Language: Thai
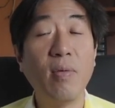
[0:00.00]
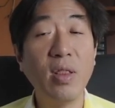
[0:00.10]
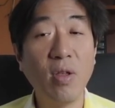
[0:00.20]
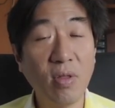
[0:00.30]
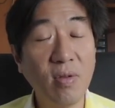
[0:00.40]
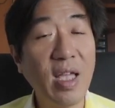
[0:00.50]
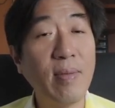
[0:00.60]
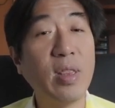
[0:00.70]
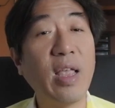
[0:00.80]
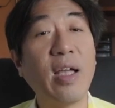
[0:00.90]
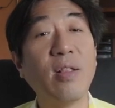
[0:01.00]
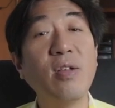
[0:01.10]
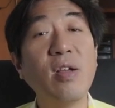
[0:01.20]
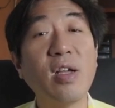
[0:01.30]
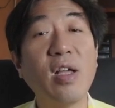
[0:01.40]
เพราะว่าน้องต้องการเป็นทาง
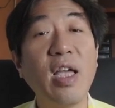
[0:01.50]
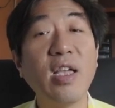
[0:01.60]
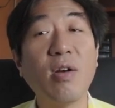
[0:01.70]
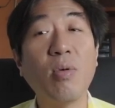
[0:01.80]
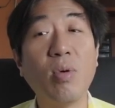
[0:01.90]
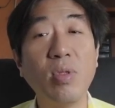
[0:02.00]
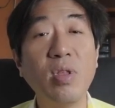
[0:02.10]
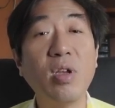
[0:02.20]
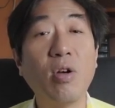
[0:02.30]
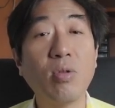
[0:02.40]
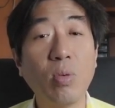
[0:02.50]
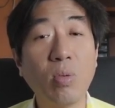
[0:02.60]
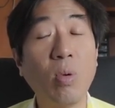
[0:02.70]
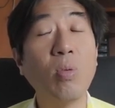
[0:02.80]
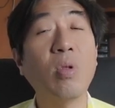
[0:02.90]
เลือกให้กับคนที่เขา
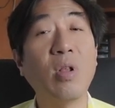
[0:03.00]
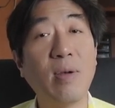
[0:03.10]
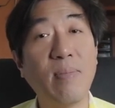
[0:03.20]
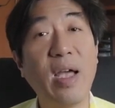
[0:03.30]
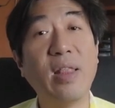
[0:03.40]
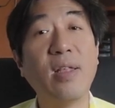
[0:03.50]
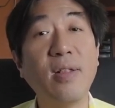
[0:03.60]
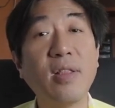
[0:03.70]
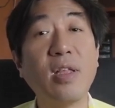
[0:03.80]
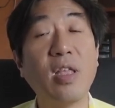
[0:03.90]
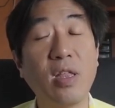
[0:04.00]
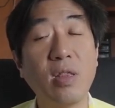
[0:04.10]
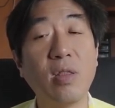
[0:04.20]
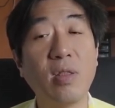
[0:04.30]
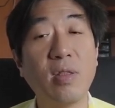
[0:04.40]
ทุกข์ทรมานในเรื่องนั้
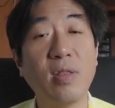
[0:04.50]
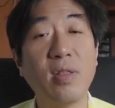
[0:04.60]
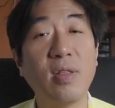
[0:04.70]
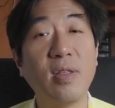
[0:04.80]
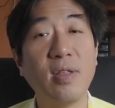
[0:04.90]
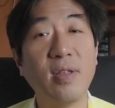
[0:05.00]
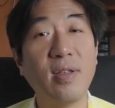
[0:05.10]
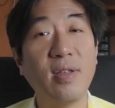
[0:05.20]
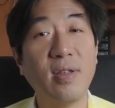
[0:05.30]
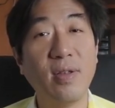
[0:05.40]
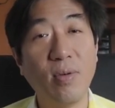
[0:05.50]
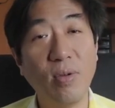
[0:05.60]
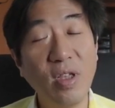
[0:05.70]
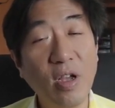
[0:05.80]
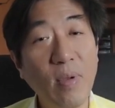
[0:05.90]
นๆค
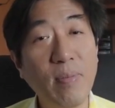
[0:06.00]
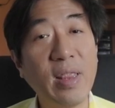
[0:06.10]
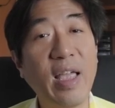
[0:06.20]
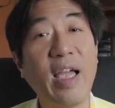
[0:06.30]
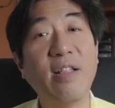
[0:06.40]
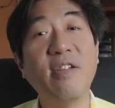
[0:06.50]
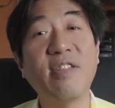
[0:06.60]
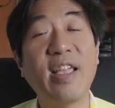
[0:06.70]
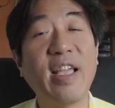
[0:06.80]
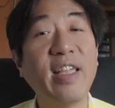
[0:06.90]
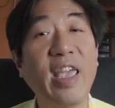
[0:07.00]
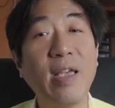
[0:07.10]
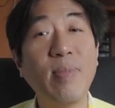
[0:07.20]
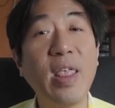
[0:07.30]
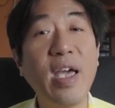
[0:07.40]
นที่เขามีปัญหาเรื่องใส่กางเก
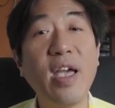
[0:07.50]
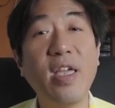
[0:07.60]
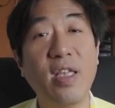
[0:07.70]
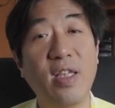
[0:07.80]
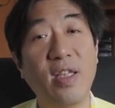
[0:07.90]
งไม่ได้